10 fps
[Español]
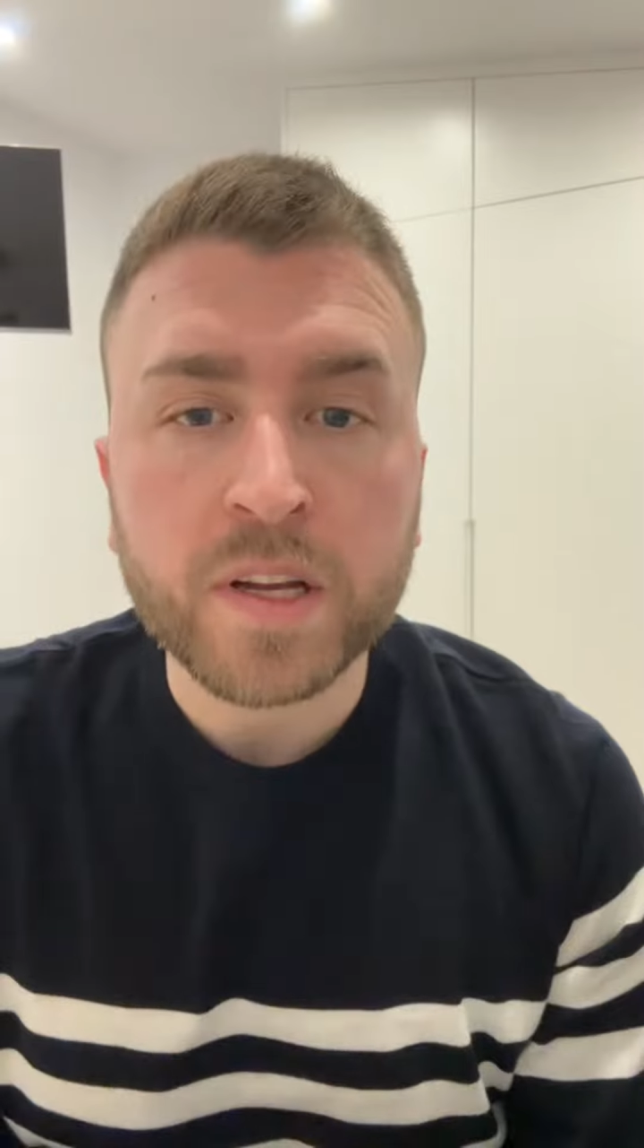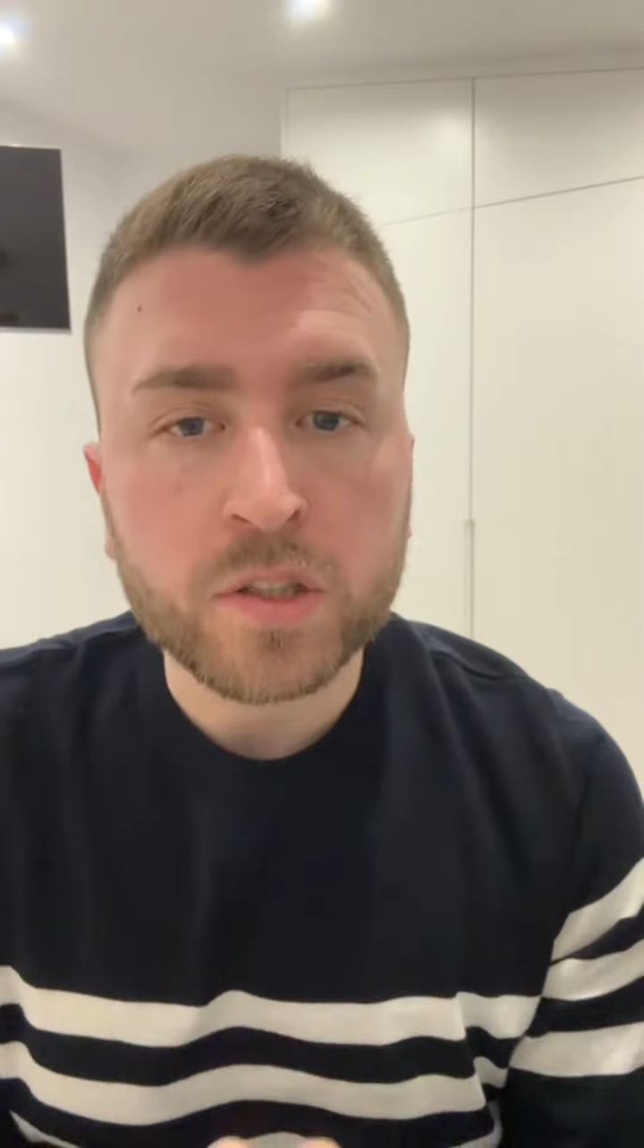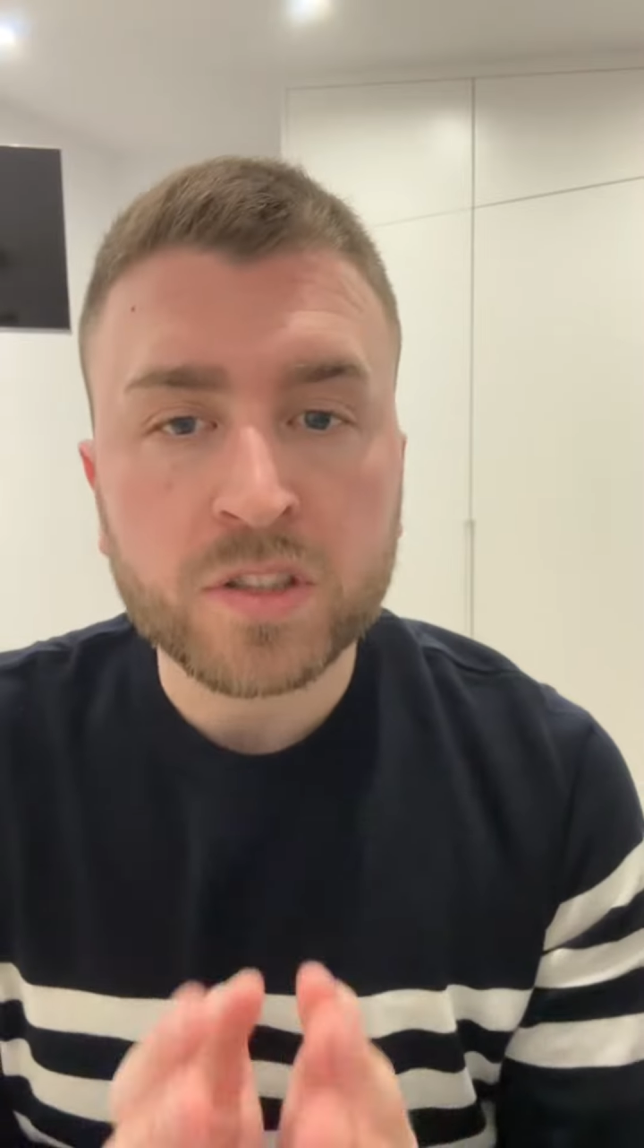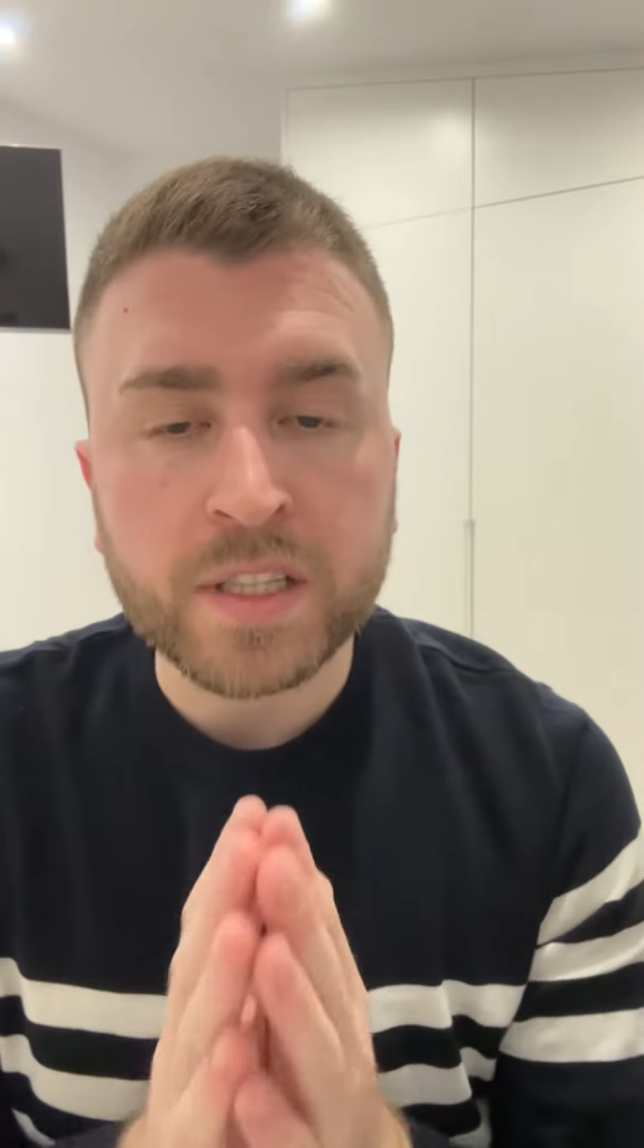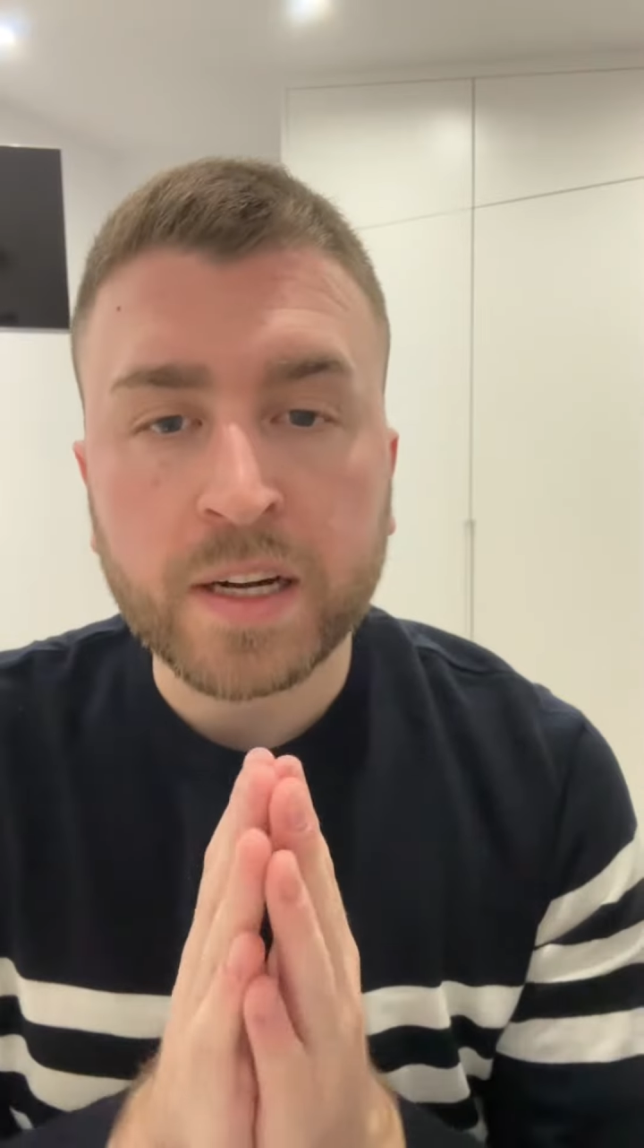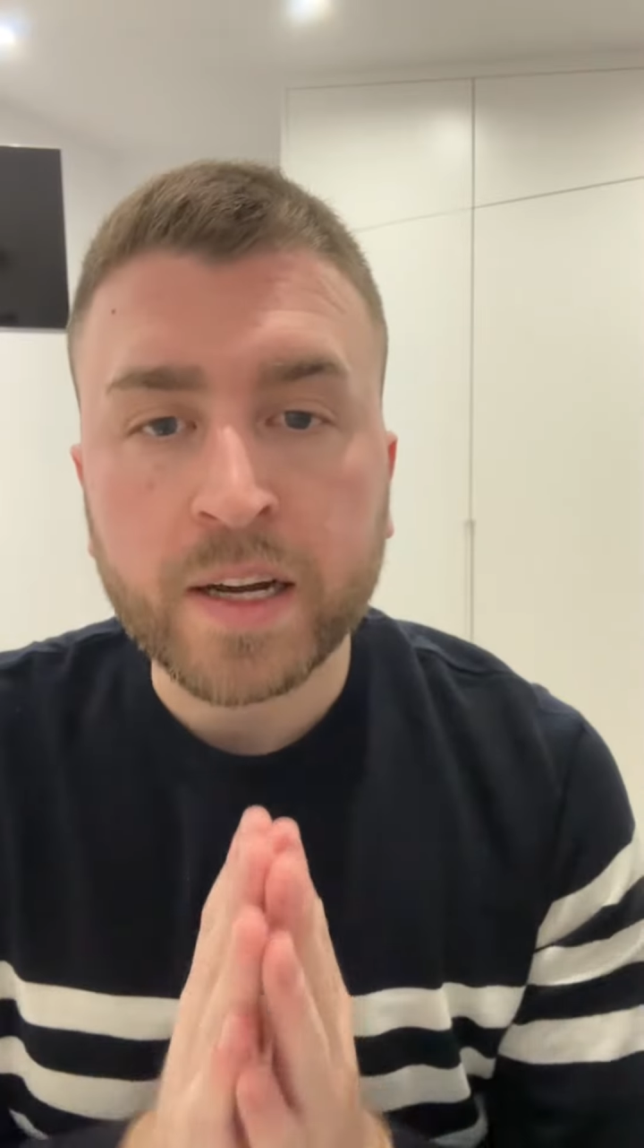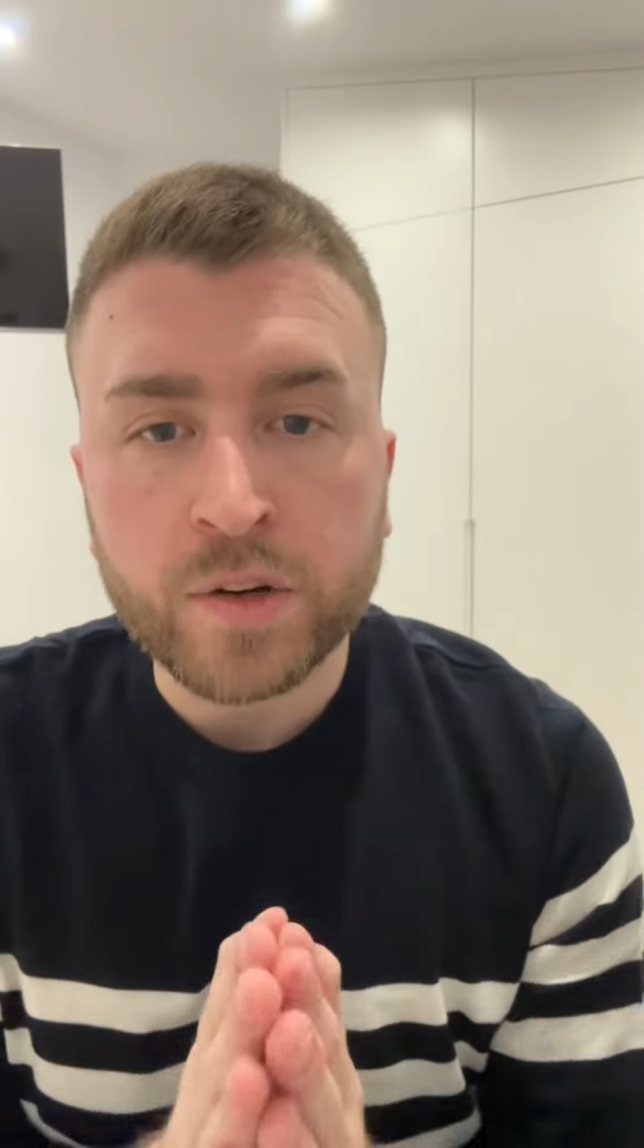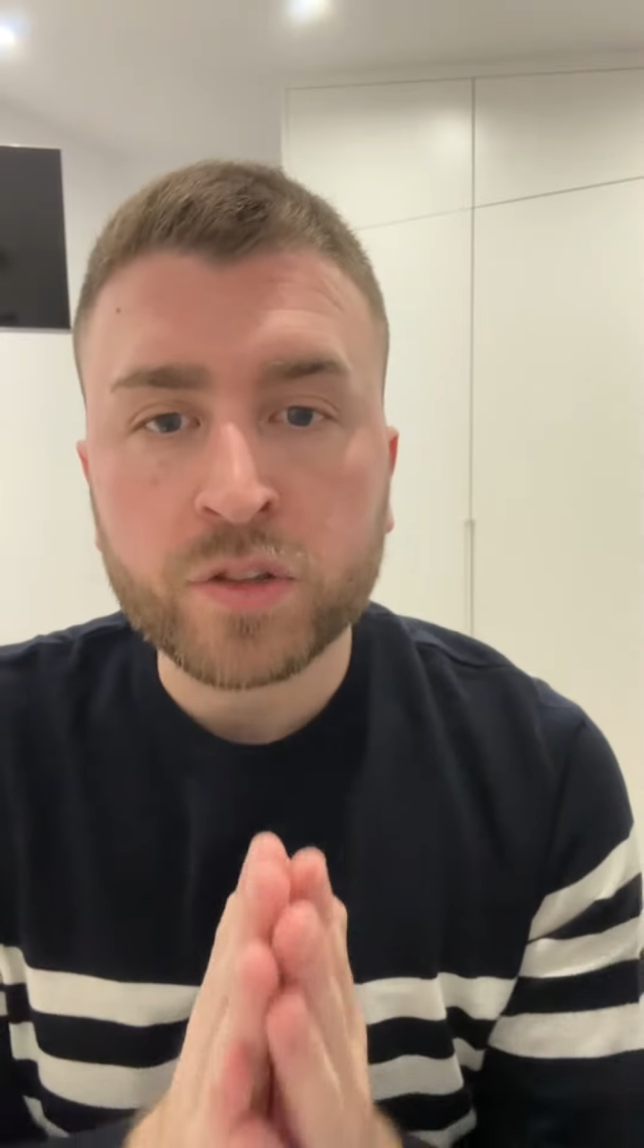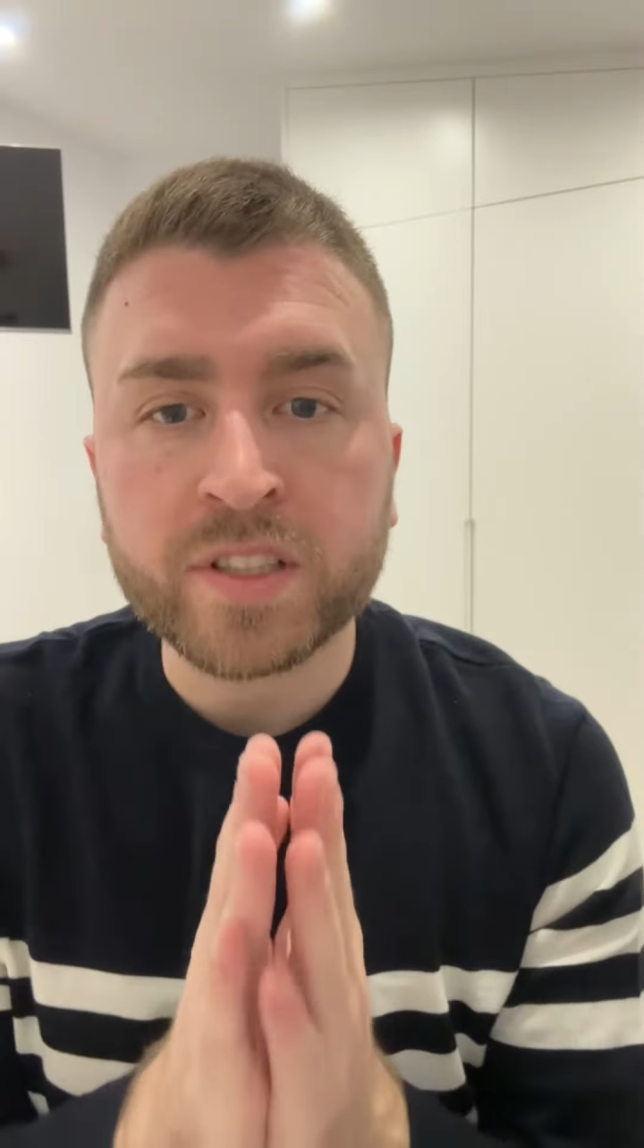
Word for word: a los extranjeros